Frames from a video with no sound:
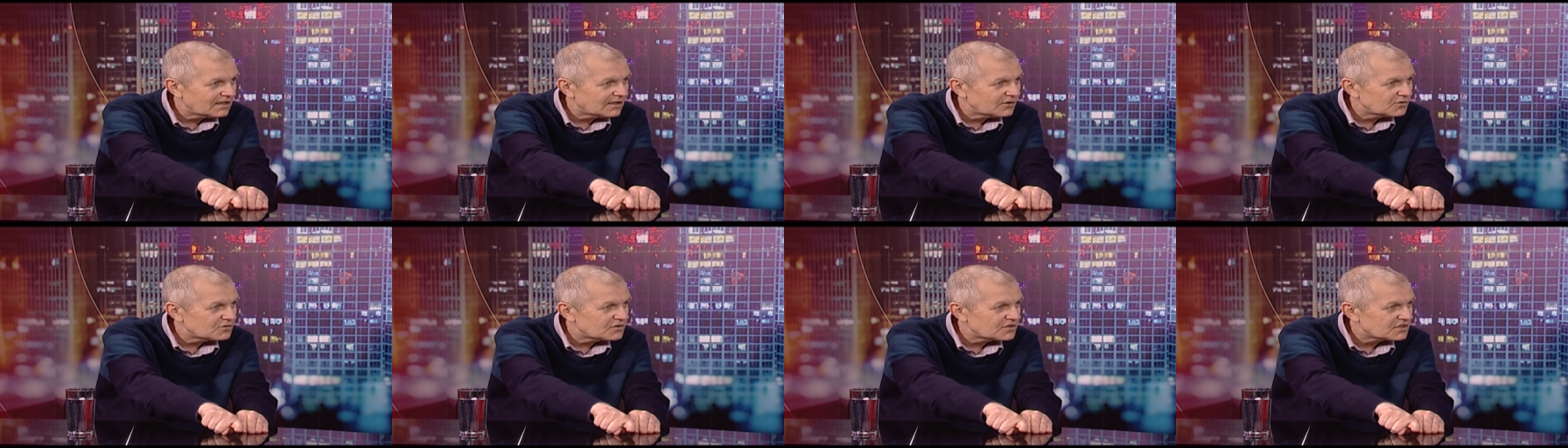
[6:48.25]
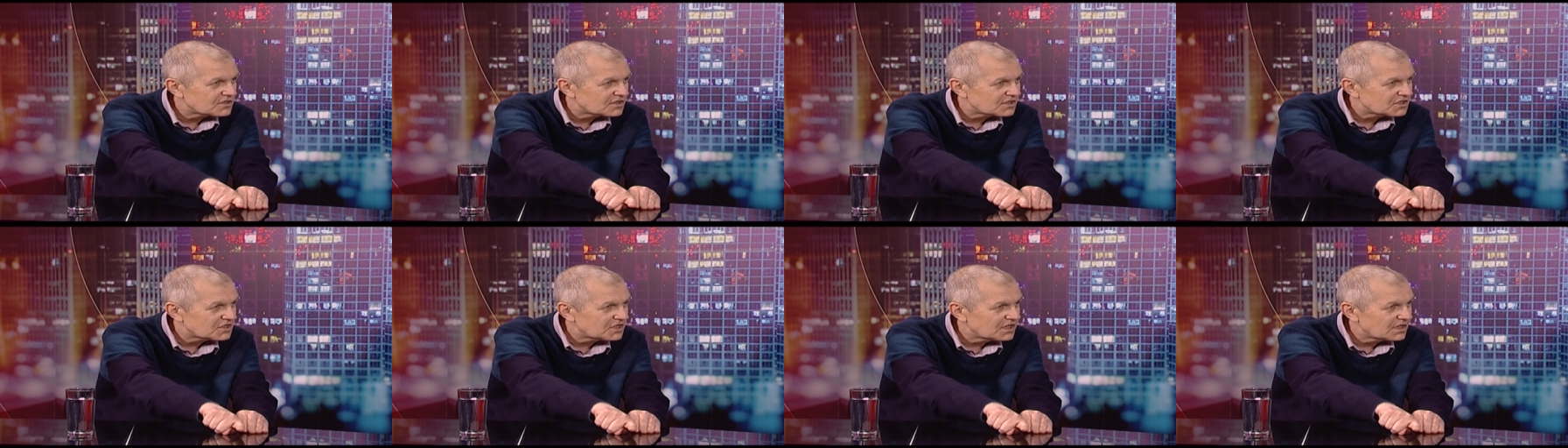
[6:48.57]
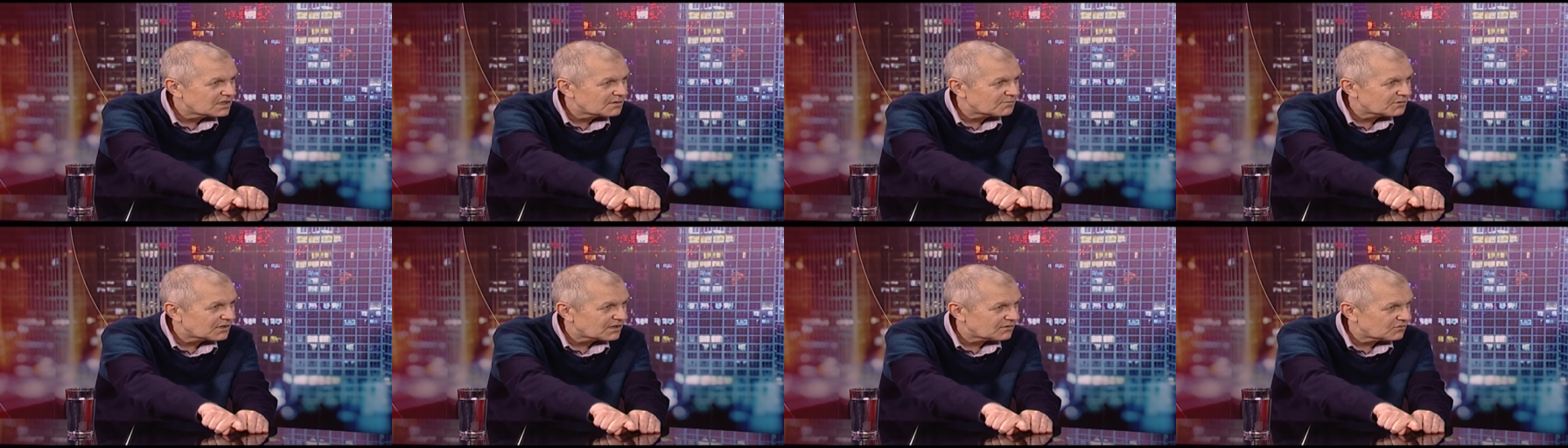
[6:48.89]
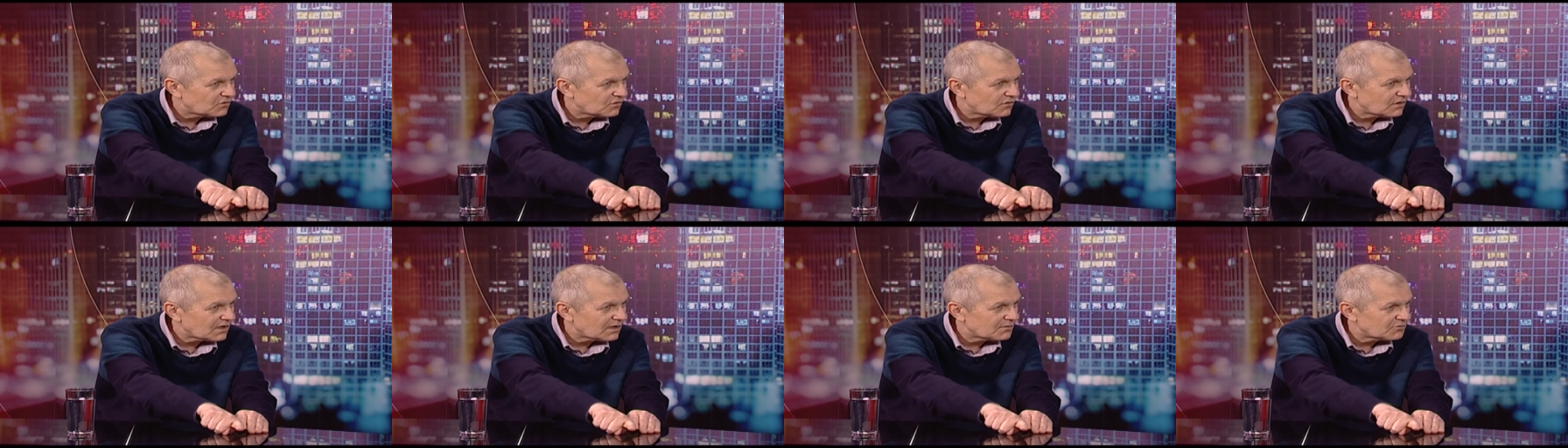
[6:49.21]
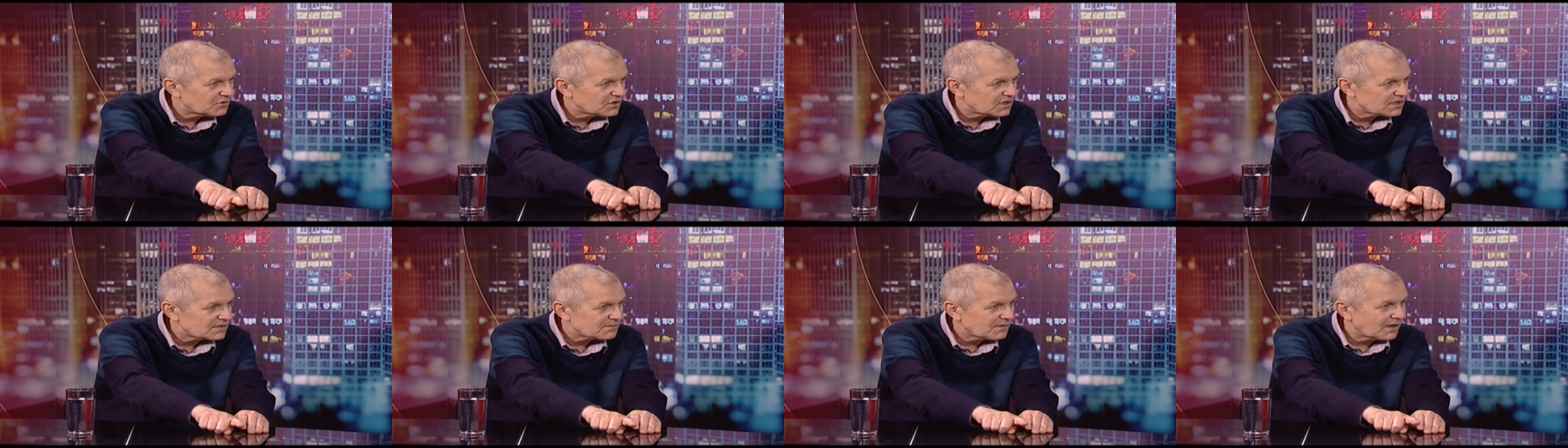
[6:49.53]
для уничтожения мирового
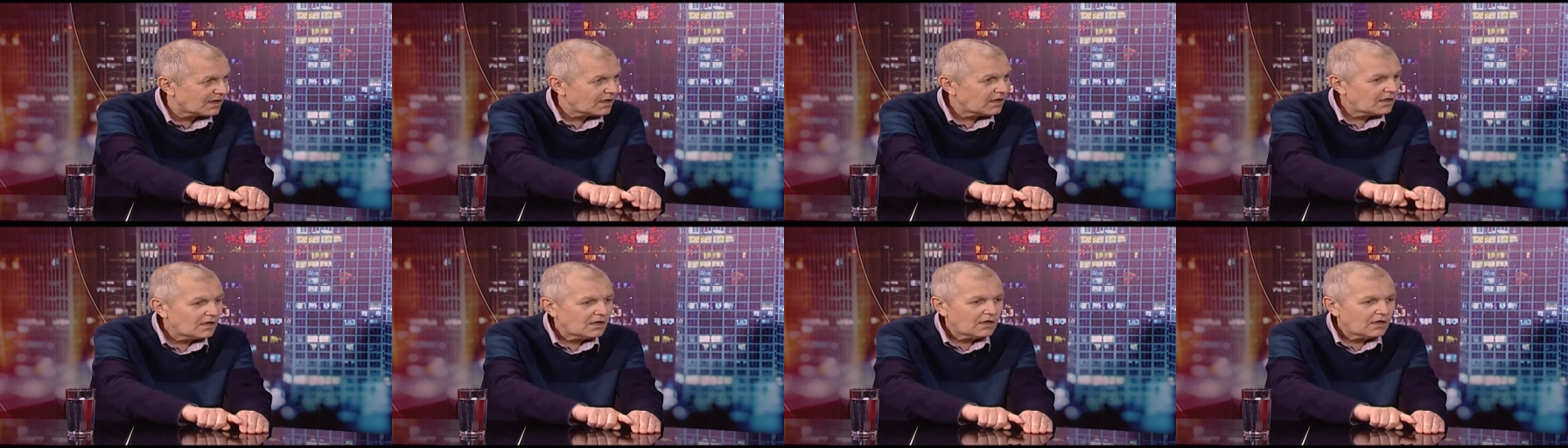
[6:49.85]
коммунизма.